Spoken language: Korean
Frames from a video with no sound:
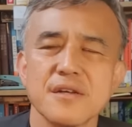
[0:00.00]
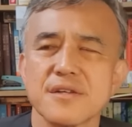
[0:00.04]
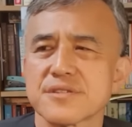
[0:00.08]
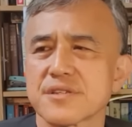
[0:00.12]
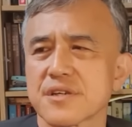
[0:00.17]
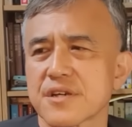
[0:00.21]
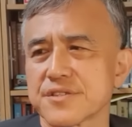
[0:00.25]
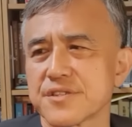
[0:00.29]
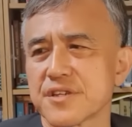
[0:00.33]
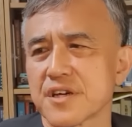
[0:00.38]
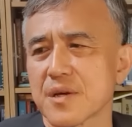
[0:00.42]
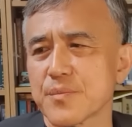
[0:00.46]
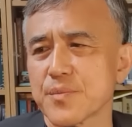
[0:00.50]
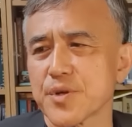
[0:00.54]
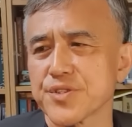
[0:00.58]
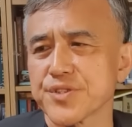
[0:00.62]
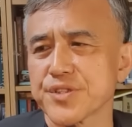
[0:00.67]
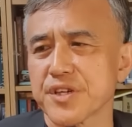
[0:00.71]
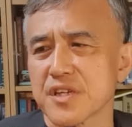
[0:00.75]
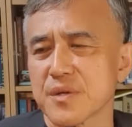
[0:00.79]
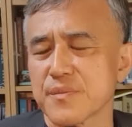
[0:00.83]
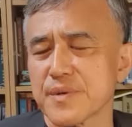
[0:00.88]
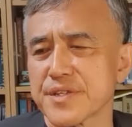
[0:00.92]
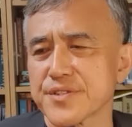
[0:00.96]
자, 제가 몇
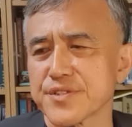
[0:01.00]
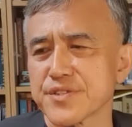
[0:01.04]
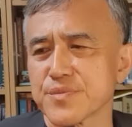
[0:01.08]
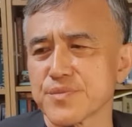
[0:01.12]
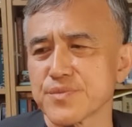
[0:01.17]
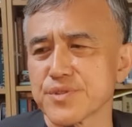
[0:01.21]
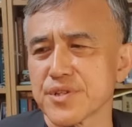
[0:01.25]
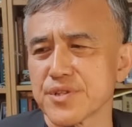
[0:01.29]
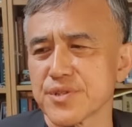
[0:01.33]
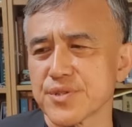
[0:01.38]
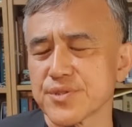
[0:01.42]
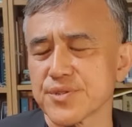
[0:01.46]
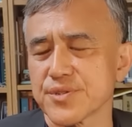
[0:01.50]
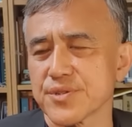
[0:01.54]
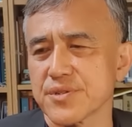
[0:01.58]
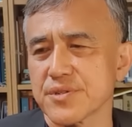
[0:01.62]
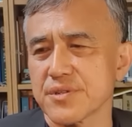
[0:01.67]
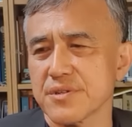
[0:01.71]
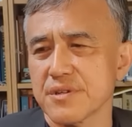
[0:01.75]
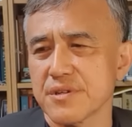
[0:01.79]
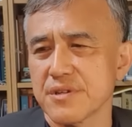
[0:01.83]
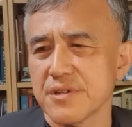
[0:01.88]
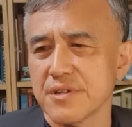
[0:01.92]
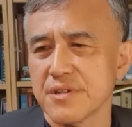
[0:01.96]
차례
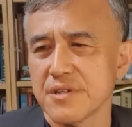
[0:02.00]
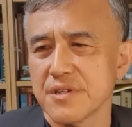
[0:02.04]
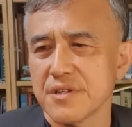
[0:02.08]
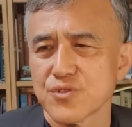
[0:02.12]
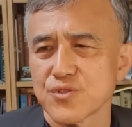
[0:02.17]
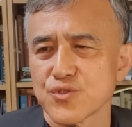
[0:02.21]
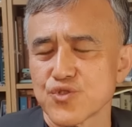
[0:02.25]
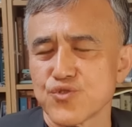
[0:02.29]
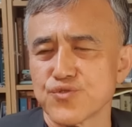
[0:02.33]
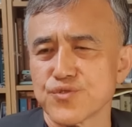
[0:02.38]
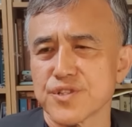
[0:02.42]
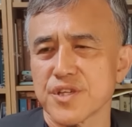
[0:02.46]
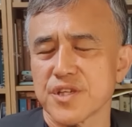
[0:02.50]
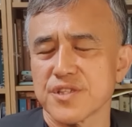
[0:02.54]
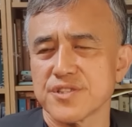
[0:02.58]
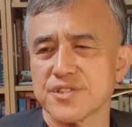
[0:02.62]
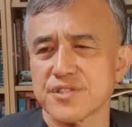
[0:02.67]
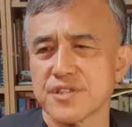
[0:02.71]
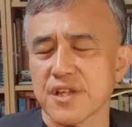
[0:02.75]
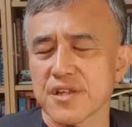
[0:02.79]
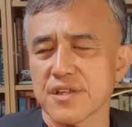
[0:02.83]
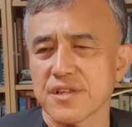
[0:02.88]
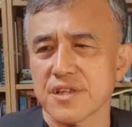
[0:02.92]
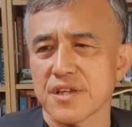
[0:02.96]
말씀드렸죠.
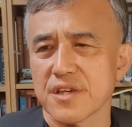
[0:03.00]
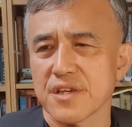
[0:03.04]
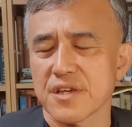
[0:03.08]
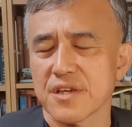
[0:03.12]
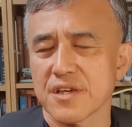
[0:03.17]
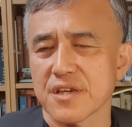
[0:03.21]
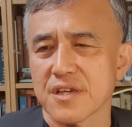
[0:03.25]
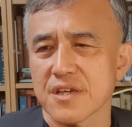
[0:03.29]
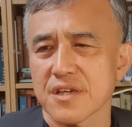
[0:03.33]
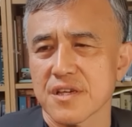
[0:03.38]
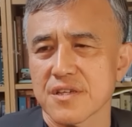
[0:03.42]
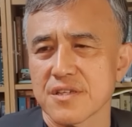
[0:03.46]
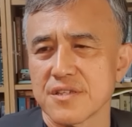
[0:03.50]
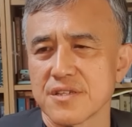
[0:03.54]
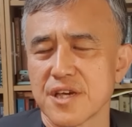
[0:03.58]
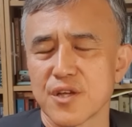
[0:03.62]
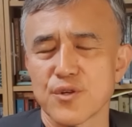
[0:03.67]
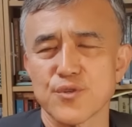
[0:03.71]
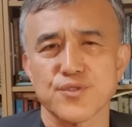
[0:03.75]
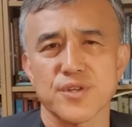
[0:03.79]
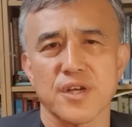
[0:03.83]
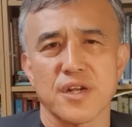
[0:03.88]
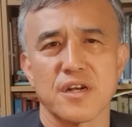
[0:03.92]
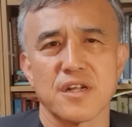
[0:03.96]
중세시대 때
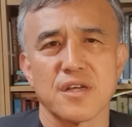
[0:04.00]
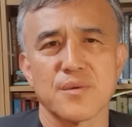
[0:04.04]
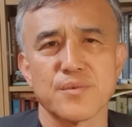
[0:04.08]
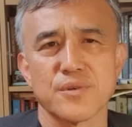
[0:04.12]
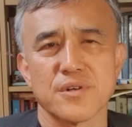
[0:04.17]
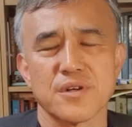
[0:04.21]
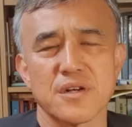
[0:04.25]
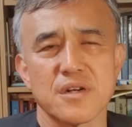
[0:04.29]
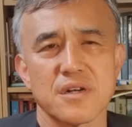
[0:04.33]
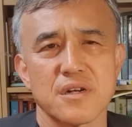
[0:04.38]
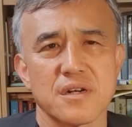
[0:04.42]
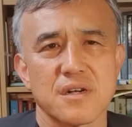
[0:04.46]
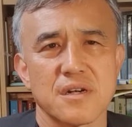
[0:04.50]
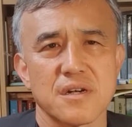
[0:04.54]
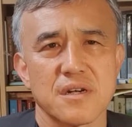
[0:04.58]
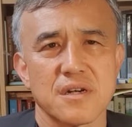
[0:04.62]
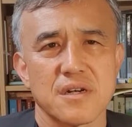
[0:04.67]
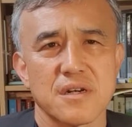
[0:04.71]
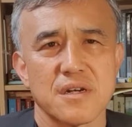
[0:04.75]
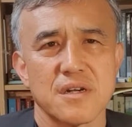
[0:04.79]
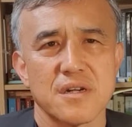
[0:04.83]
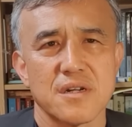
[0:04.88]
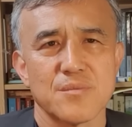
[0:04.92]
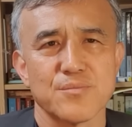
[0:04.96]
예루살렘을
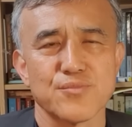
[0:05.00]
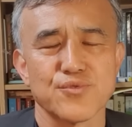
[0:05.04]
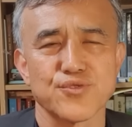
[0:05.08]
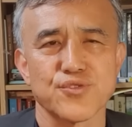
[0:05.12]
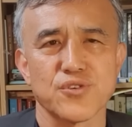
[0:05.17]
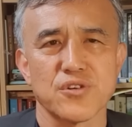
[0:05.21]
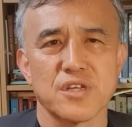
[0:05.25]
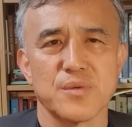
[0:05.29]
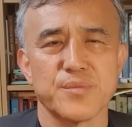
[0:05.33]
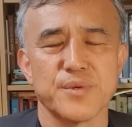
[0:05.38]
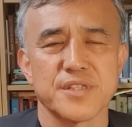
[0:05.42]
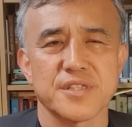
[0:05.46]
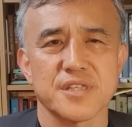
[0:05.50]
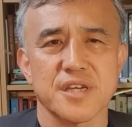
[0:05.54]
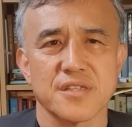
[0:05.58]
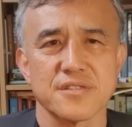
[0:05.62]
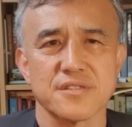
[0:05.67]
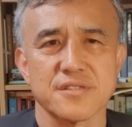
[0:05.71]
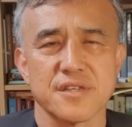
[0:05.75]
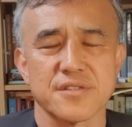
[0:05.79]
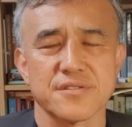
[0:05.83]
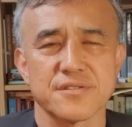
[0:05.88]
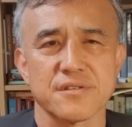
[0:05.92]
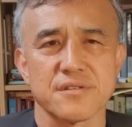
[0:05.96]
무슬림이
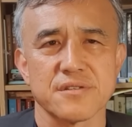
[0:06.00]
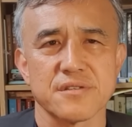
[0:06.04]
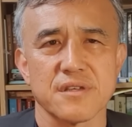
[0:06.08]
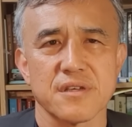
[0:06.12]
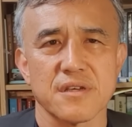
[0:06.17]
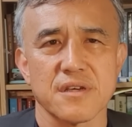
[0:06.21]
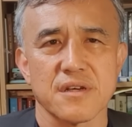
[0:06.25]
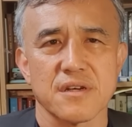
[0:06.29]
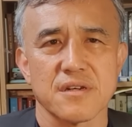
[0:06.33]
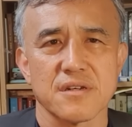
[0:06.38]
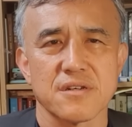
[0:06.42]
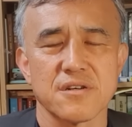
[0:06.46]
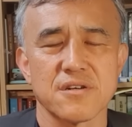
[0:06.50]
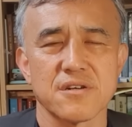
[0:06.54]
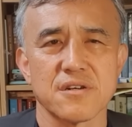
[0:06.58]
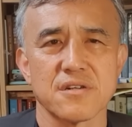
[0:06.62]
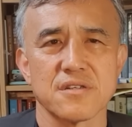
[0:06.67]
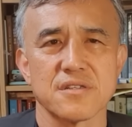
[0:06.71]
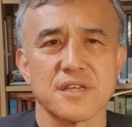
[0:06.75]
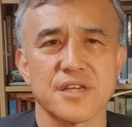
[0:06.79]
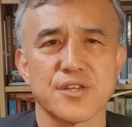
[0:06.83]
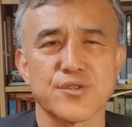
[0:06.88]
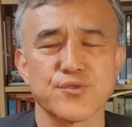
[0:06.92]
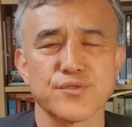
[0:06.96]
차지했을 때
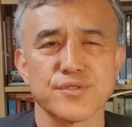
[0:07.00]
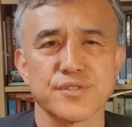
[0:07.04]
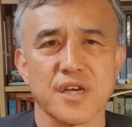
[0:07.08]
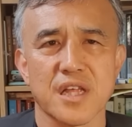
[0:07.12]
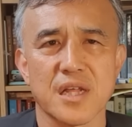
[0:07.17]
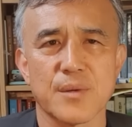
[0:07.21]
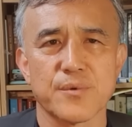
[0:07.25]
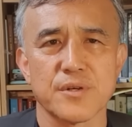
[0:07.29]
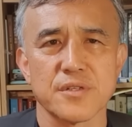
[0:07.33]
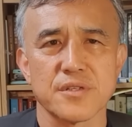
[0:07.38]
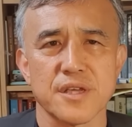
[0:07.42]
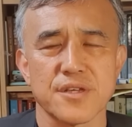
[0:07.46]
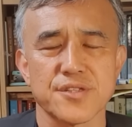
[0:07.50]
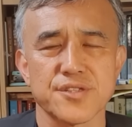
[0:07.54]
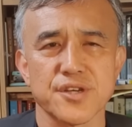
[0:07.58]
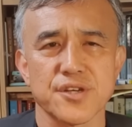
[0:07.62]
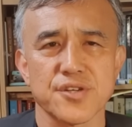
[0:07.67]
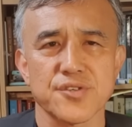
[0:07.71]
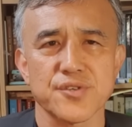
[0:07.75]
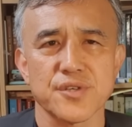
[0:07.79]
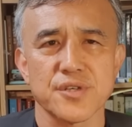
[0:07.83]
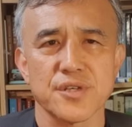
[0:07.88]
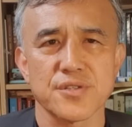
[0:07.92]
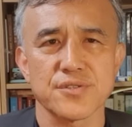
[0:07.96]
그걸 예루살렘을
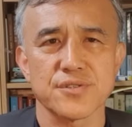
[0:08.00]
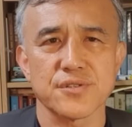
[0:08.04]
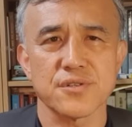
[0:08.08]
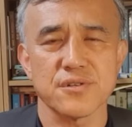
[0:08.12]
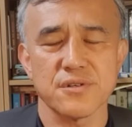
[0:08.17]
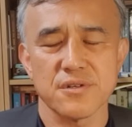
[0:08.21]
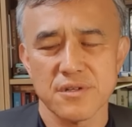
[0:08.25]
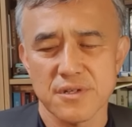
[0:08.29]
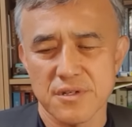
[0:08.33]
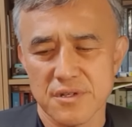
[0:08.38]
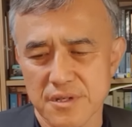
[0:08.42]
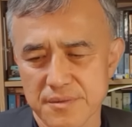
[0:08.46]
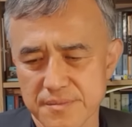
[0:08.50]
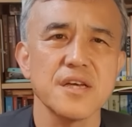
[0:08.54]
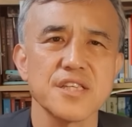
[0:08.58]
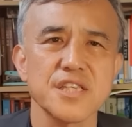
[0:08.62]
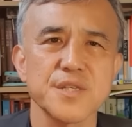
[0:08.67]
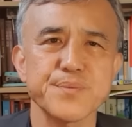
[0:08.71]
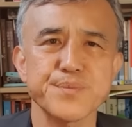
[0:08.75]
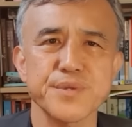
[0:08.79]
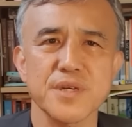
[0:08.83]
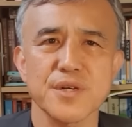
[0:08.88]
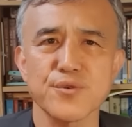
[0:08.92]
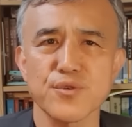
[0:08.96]
되찾기 위해서
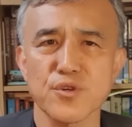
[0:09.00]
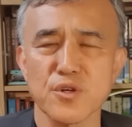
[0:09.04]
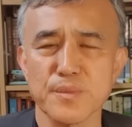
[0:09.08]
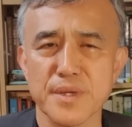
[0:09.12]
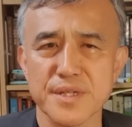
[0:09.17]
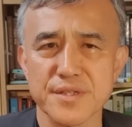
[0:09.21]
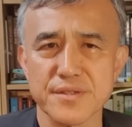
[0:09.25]
십자군을